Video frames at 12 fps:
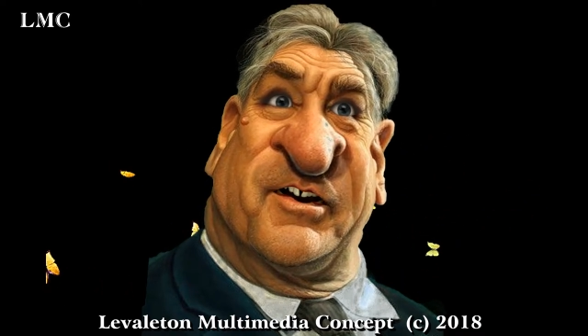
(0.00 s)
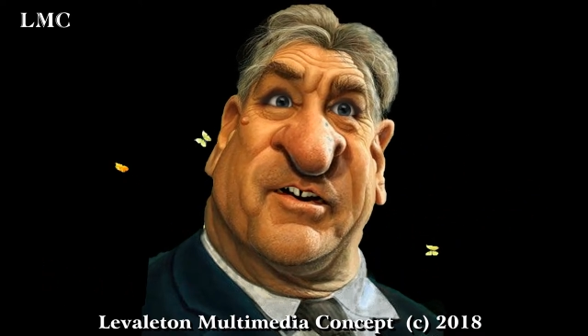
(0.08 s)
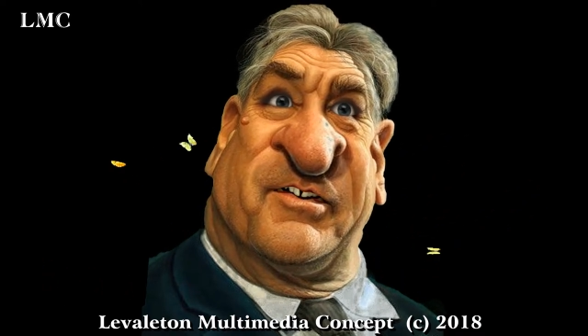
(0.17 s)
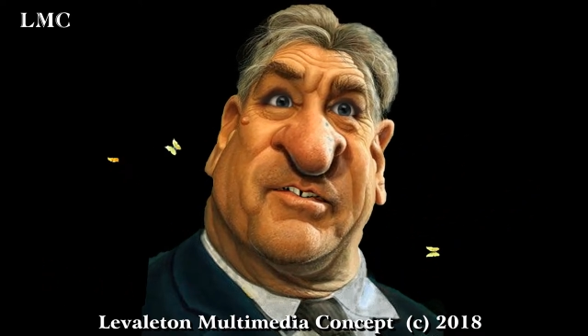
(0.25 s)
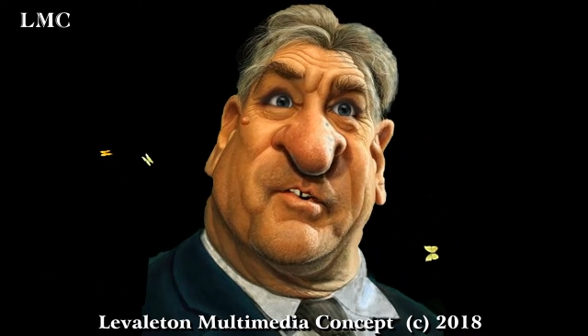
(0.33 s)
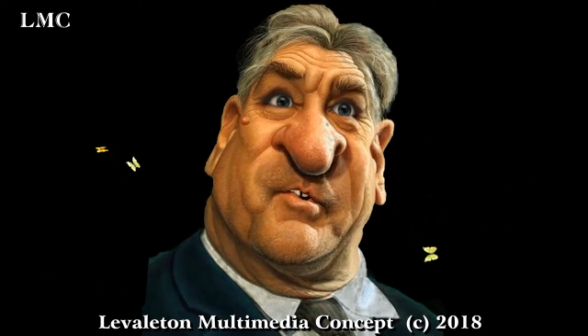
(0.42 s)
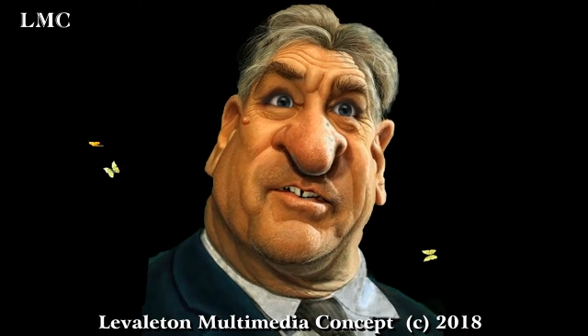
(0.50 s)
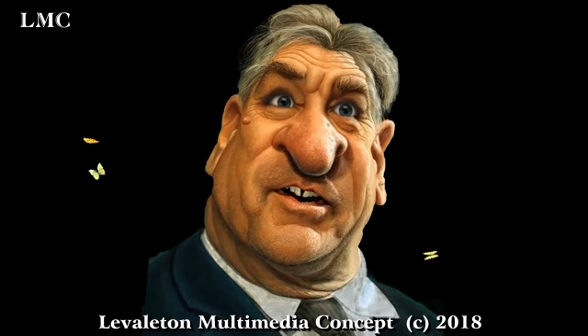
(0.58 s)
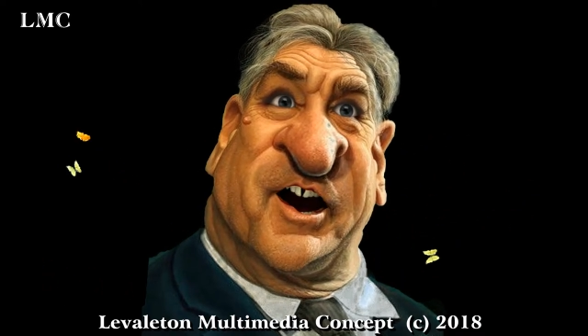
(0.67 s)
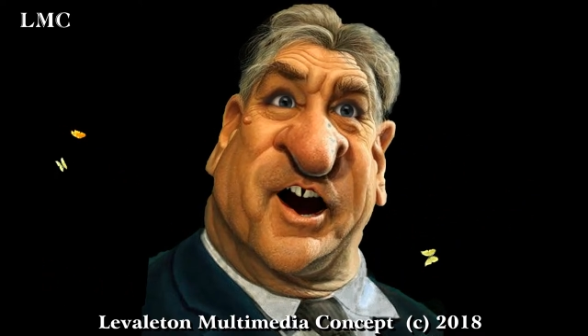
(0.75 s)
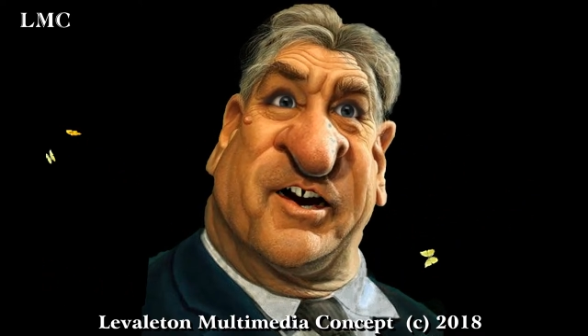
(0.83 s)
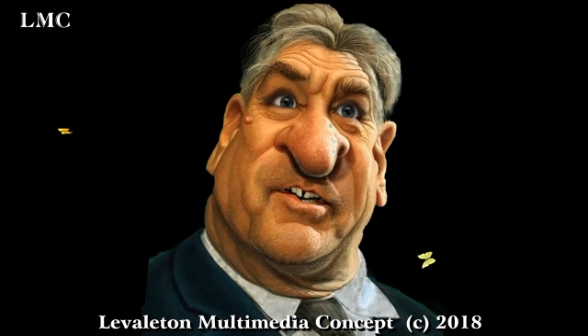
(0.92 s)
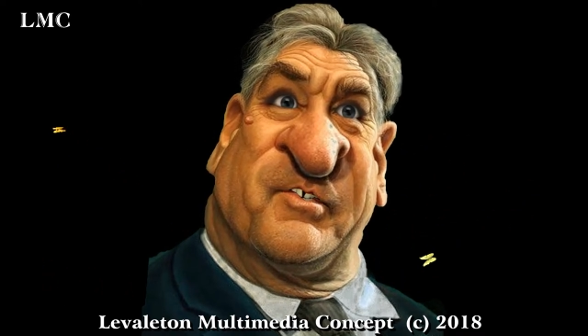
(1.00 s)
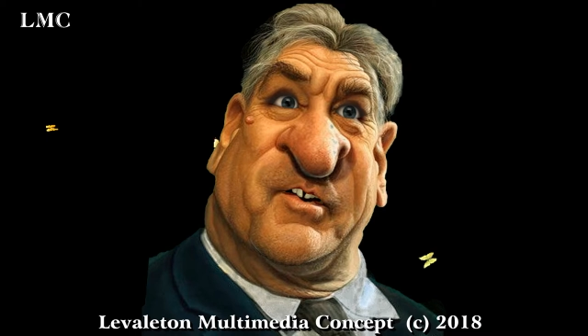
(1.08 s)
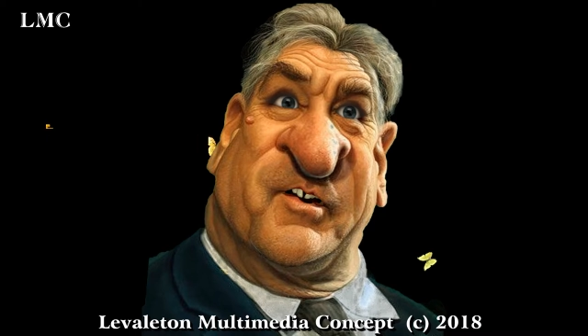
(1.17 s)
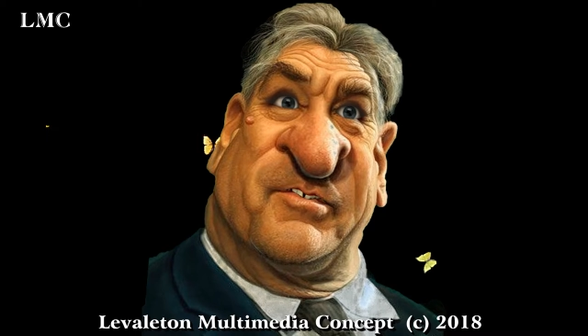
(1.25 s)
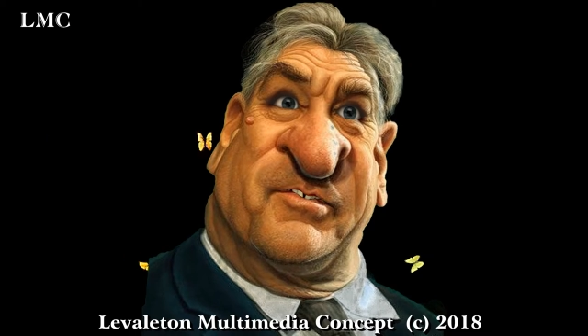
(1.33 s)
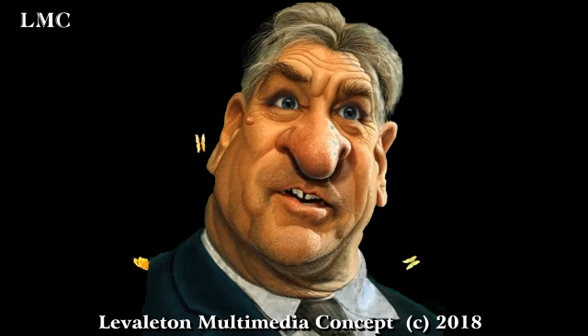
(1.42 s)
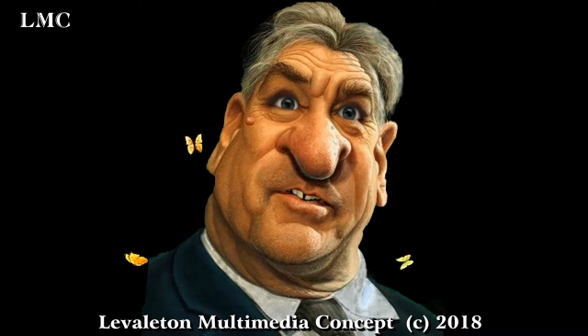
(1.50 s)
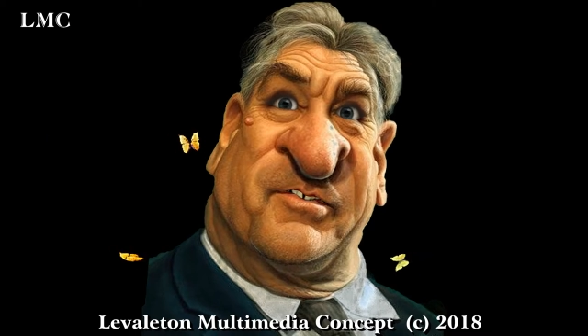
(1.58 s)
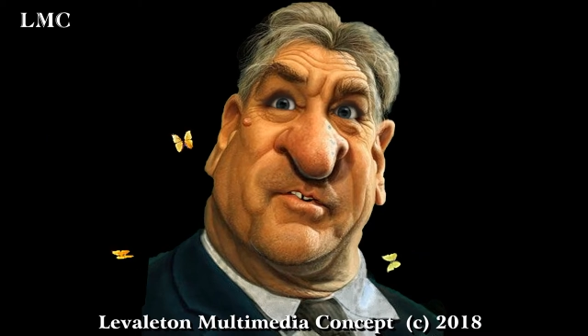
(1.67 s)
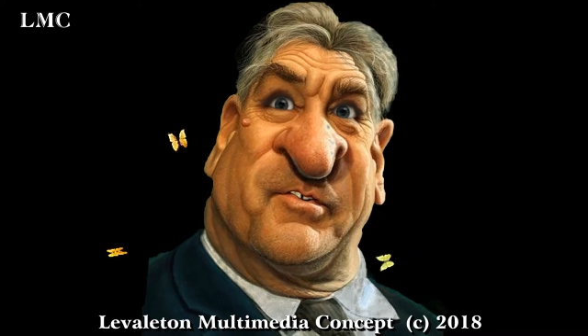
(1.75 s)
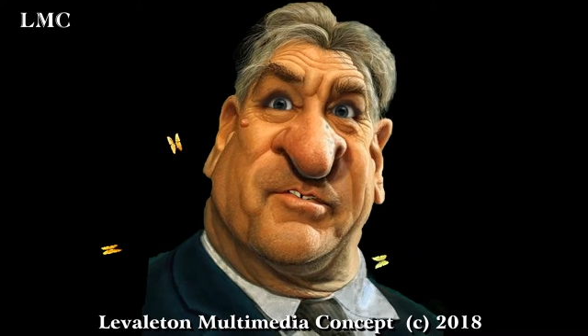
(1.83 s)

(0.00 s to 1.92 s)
Avez-vous déjà remporté un